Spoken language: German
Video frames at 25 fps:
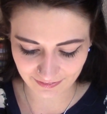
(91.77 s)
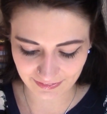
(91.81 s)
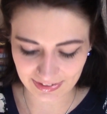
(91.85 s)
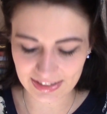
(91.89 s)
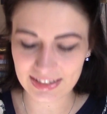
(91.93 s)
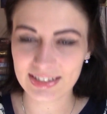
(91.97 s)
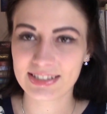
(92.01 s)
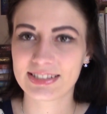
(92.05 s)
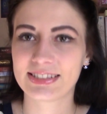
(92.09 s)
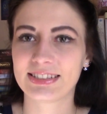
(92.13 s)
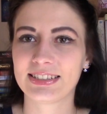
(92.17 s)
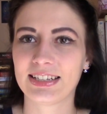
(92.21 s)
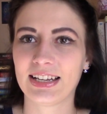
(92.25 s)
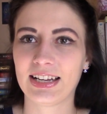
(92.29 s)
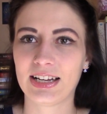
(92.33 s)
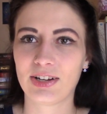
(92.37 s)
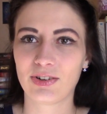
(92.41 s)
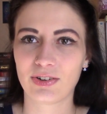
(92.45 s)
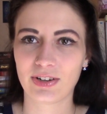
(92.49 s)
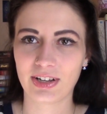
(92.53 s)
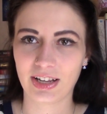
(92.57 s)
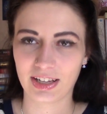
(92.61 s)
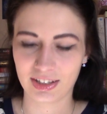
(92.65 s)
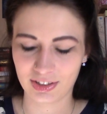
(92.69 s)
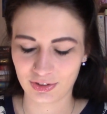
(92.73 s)
weil es
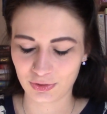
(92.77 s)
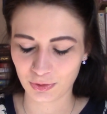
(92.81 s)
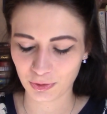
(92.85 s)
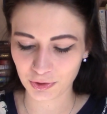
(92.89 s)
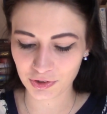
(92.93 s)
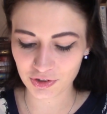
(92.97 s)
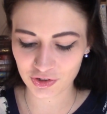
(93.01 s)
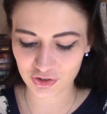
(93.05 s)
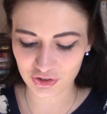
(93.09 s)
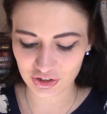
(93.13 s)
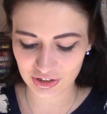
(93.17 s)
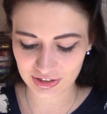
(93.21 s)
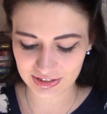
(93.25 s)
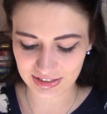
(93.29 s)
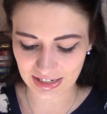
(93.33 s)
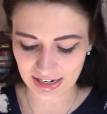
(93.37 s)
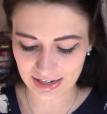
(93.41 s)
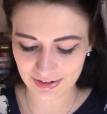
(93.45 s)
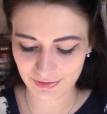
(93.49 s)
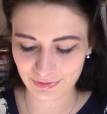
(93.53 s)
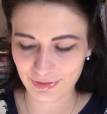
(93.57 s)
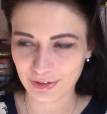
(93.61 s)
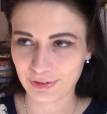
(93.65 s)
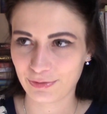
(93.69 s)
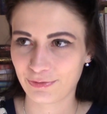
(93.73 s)
auch recht logisch ist,
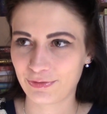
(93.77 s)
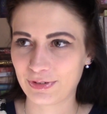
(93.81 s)
einfach